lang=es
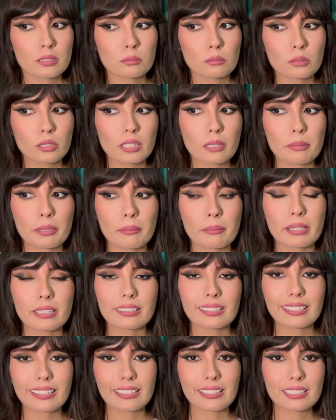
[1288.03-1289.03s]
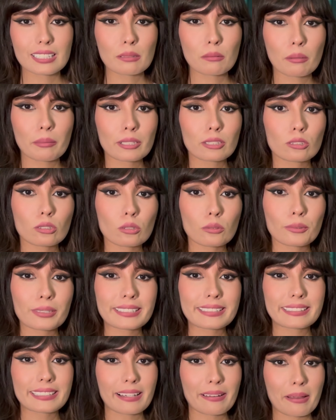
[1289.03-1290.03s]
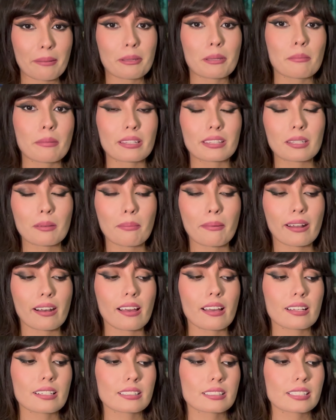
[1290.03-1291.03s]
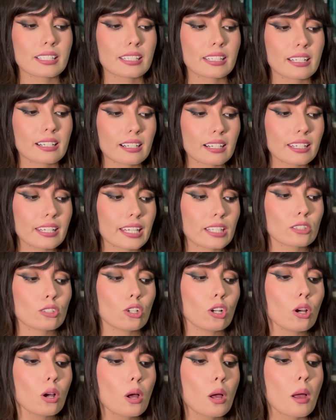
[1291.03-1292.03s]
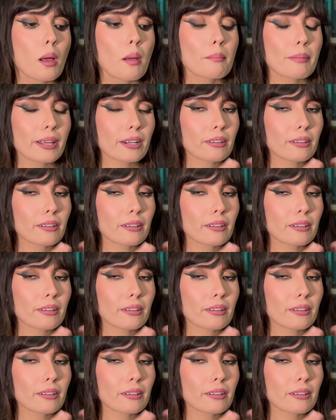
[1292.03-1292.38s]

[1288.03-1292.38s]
muy deprimente y en ese momento no estaba mi mente para seguir leyéndolo, pero